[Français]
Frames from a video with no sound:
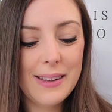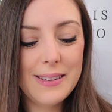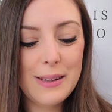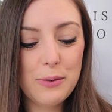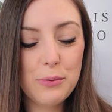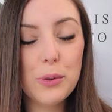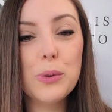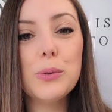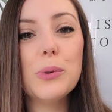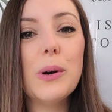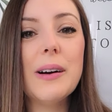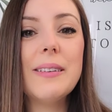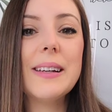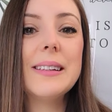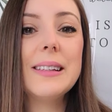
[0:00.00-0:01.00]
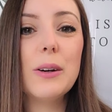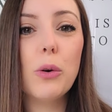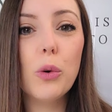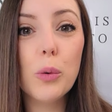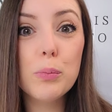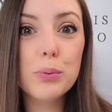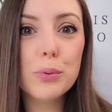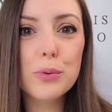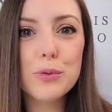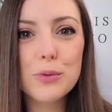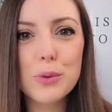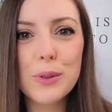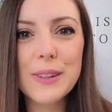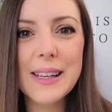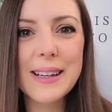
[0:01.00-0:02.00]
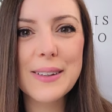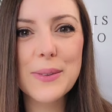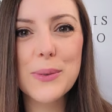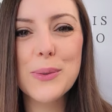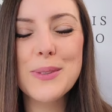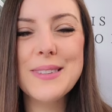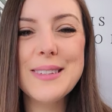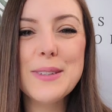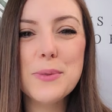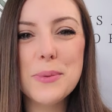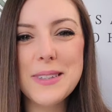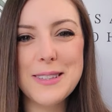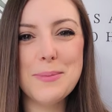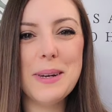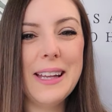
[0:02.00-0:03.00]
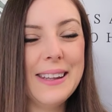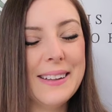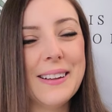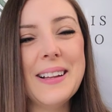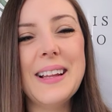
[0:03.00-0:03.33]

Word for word: des photos avec des repousses de dingue de 6-8 semaines.